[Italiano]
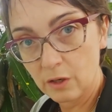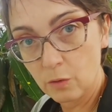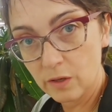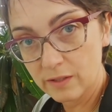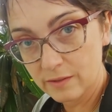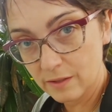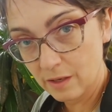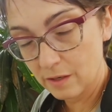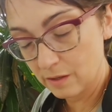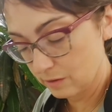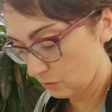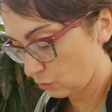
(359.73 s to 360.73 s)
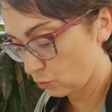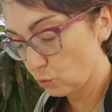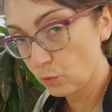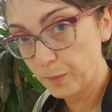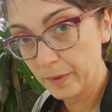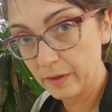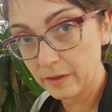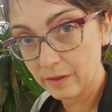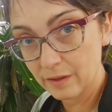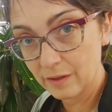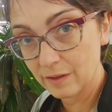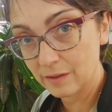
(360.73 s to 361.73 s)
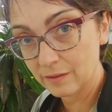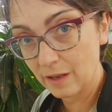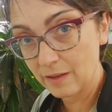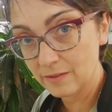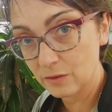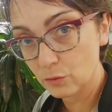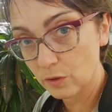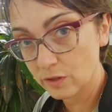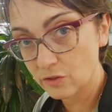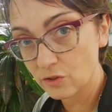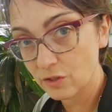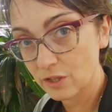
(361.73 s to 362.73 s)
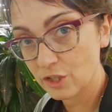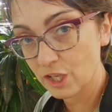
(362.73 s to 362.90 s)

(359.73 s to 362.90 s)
in questa super eh, assicurazione